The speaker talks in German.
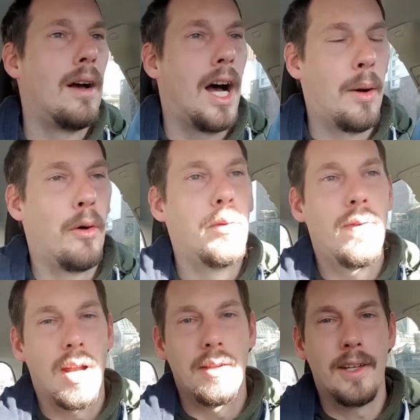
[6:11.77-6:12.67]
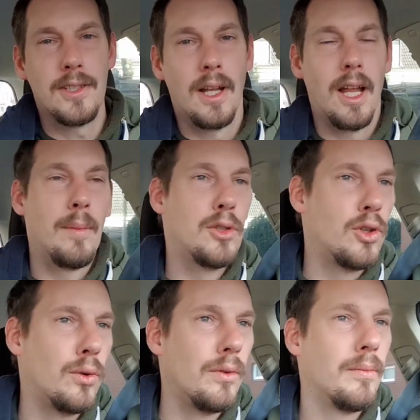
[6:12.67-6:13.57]
Aber auf jeden Fall an der Stelle habe ich
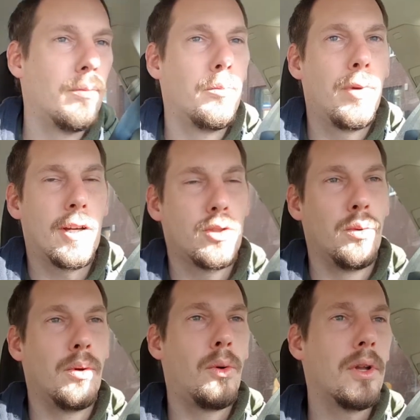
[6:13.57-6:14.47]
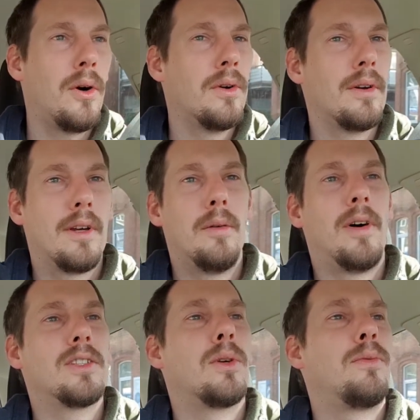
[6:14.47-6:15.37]
schon ein paar schöne Rotaugen
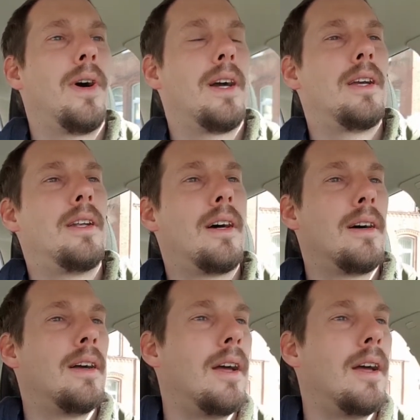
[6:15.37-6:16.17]
immer so gefangen in der